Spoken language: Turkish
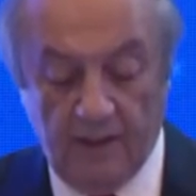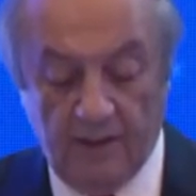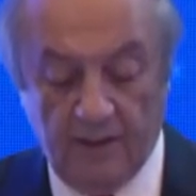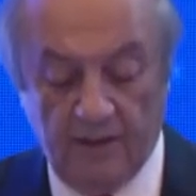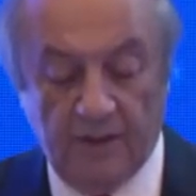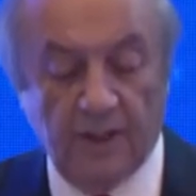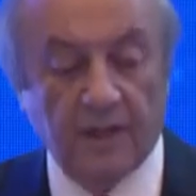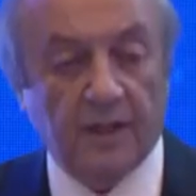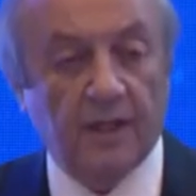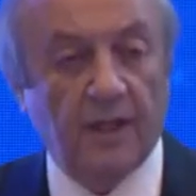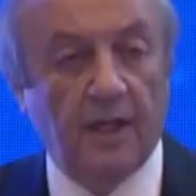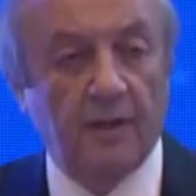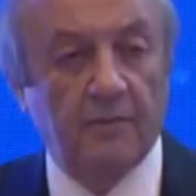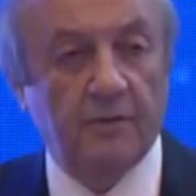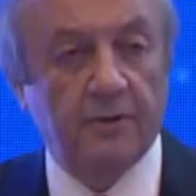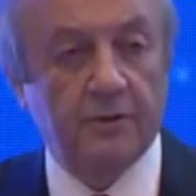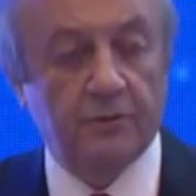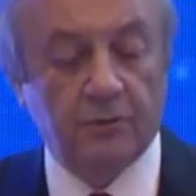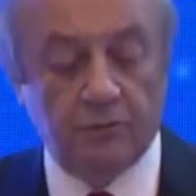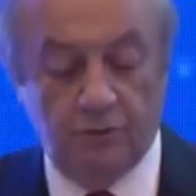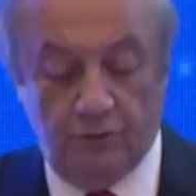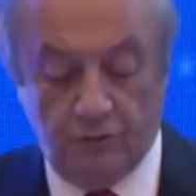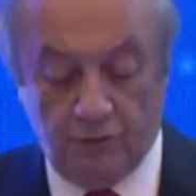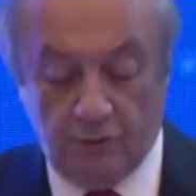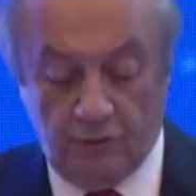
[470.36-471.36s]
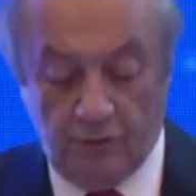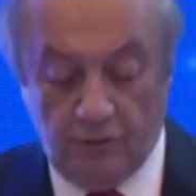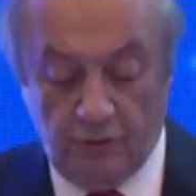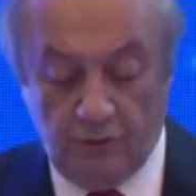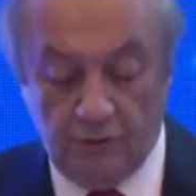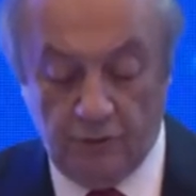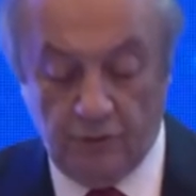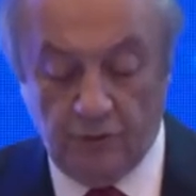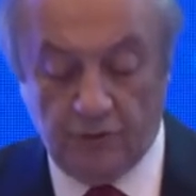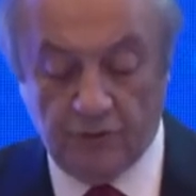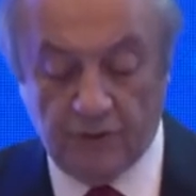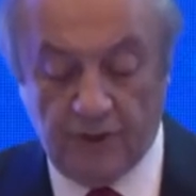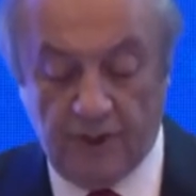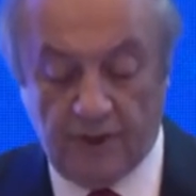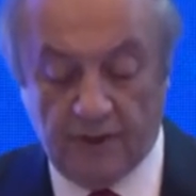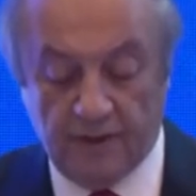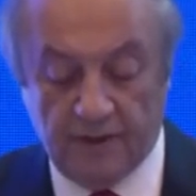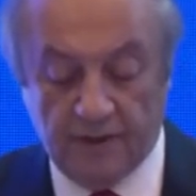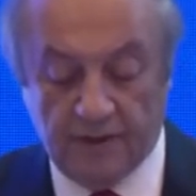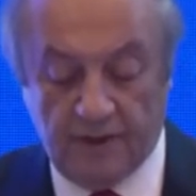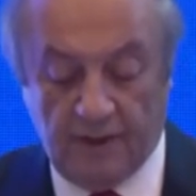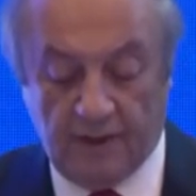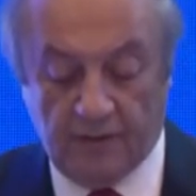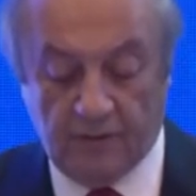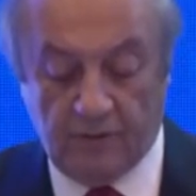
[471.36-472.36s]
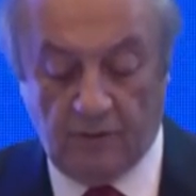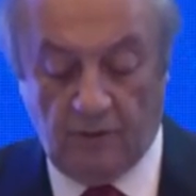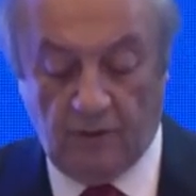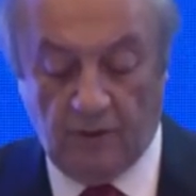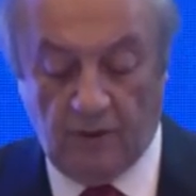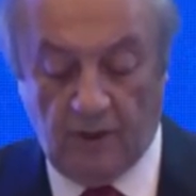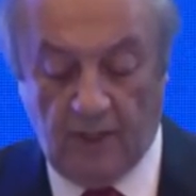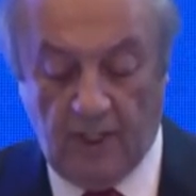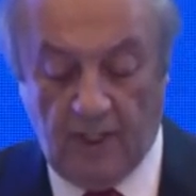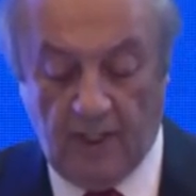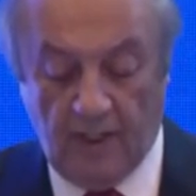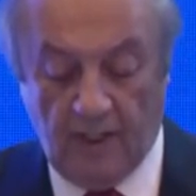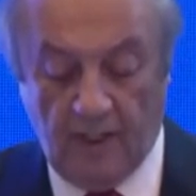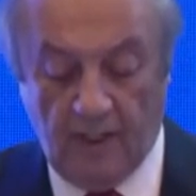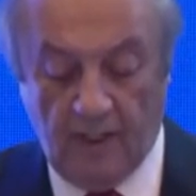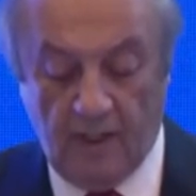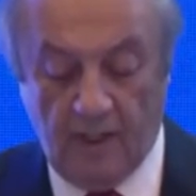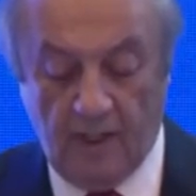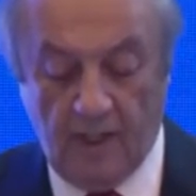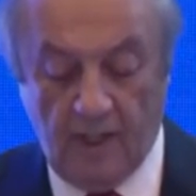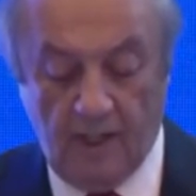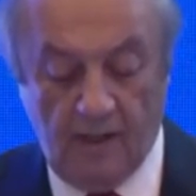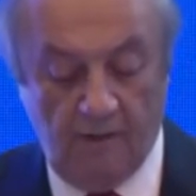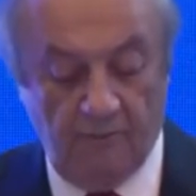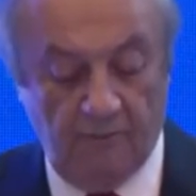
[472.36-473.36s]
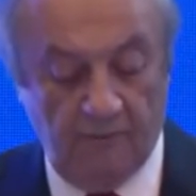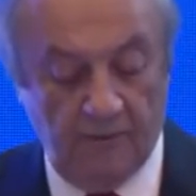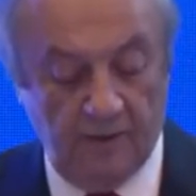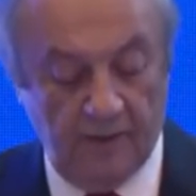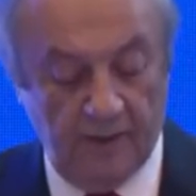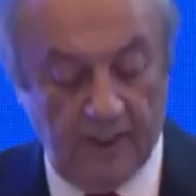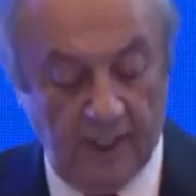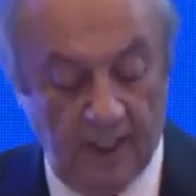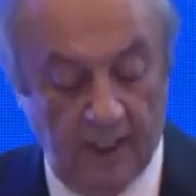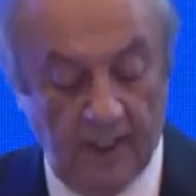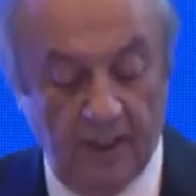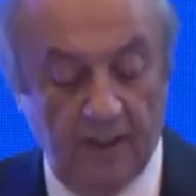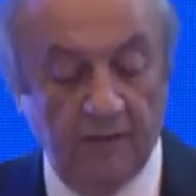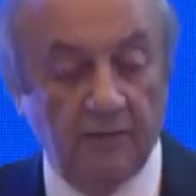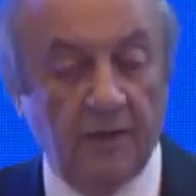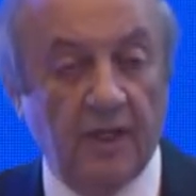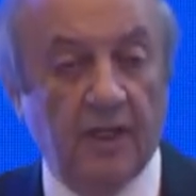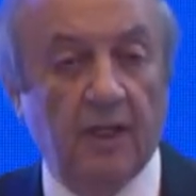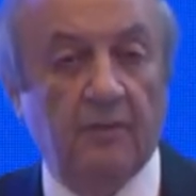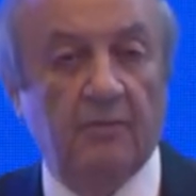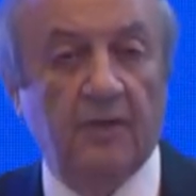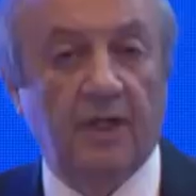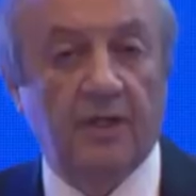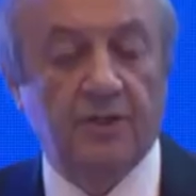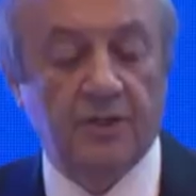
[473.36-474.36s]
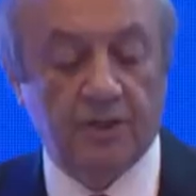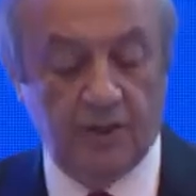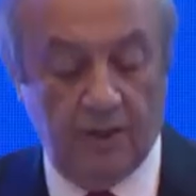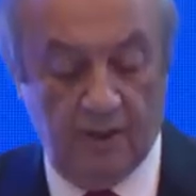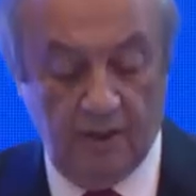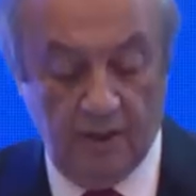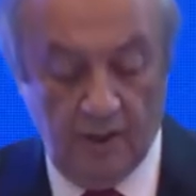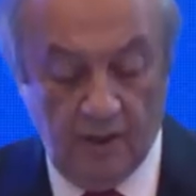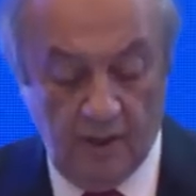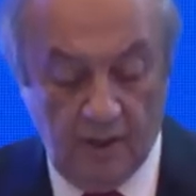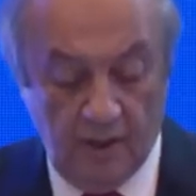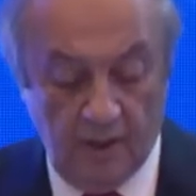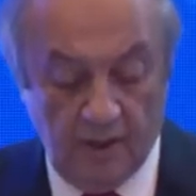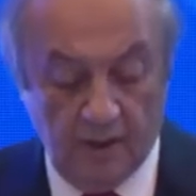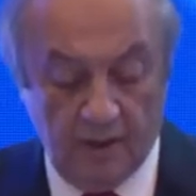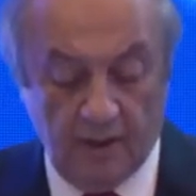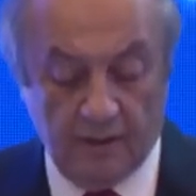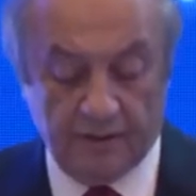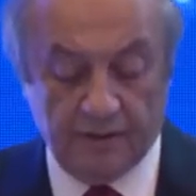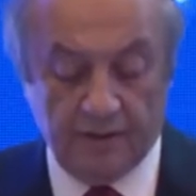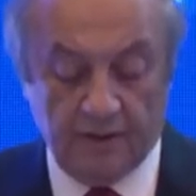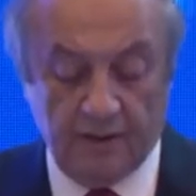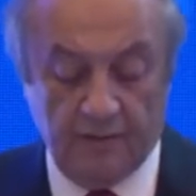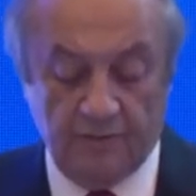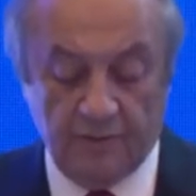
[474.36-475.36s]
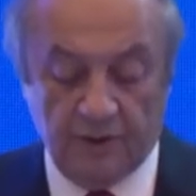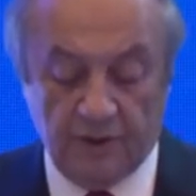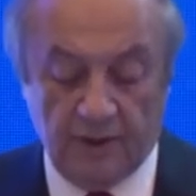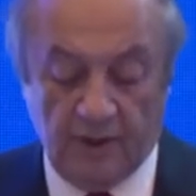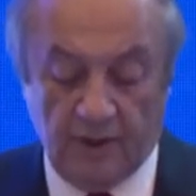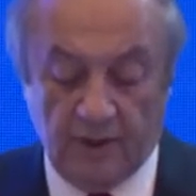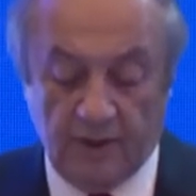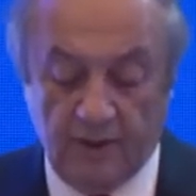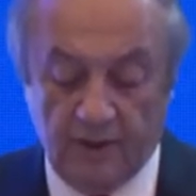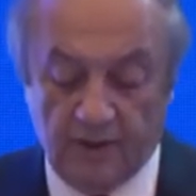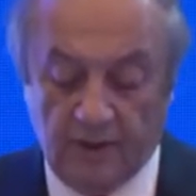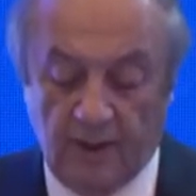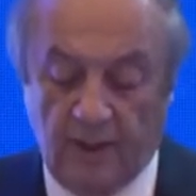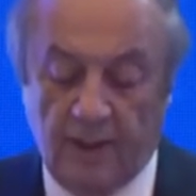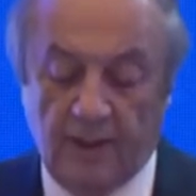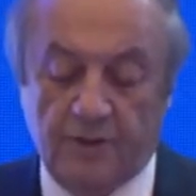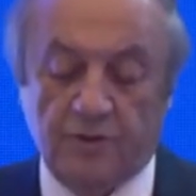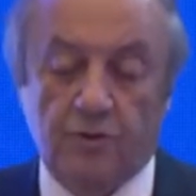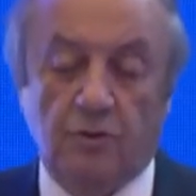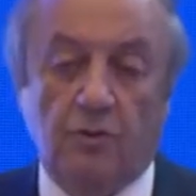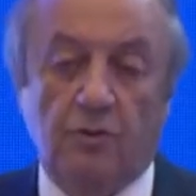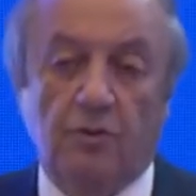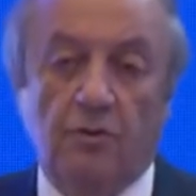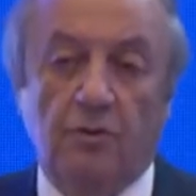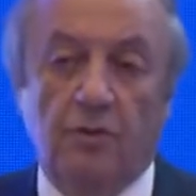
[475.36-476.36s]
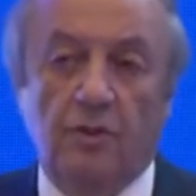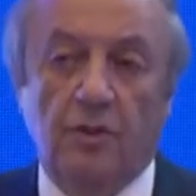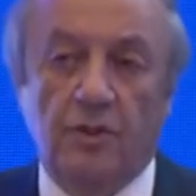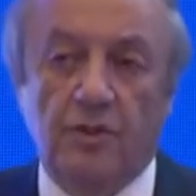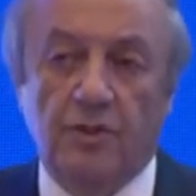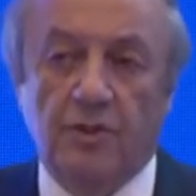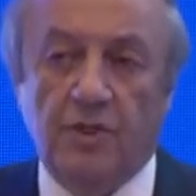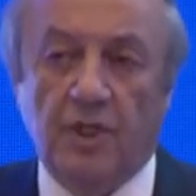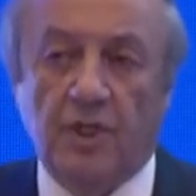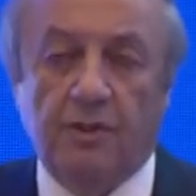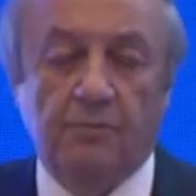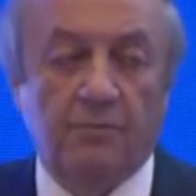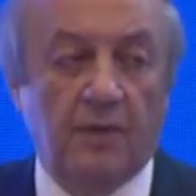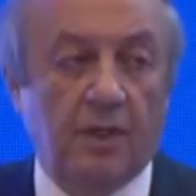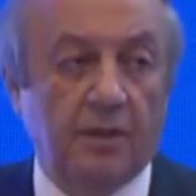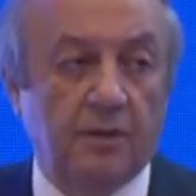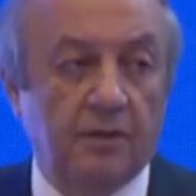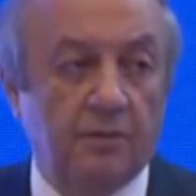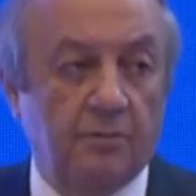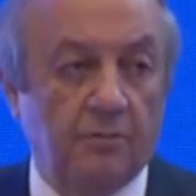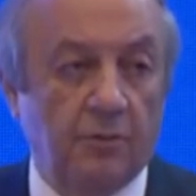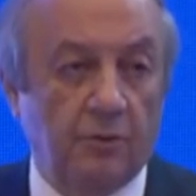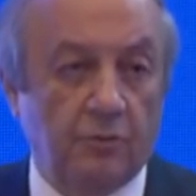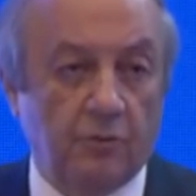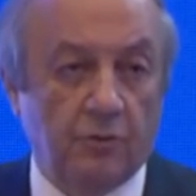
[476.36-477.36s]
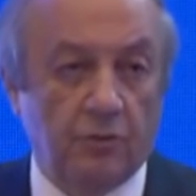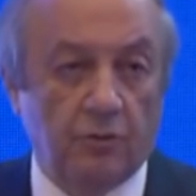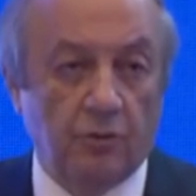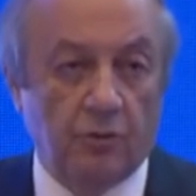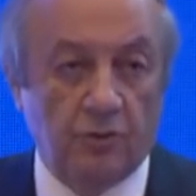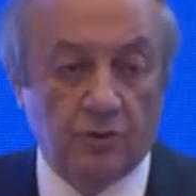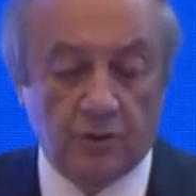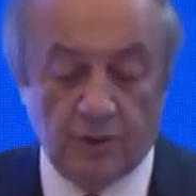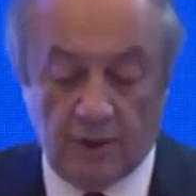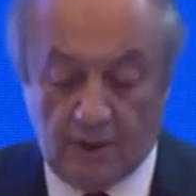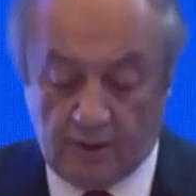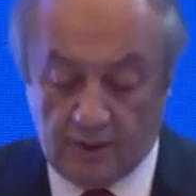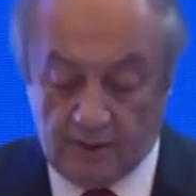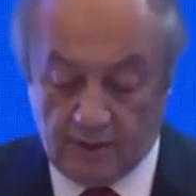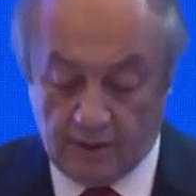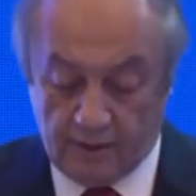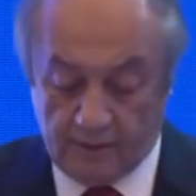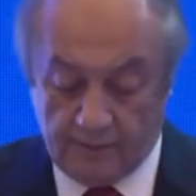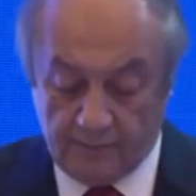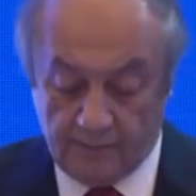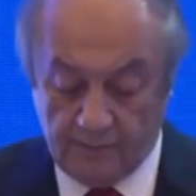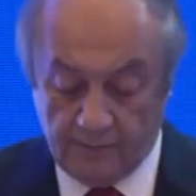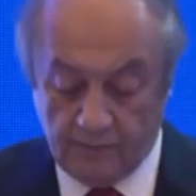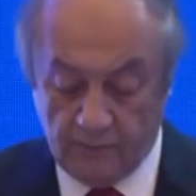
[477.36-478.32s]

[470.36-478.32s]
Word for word: rekabet gücü yüksek sektörlere yerli ve yabancı yatırımcıları daha çok çekmek mümkün olacaktır.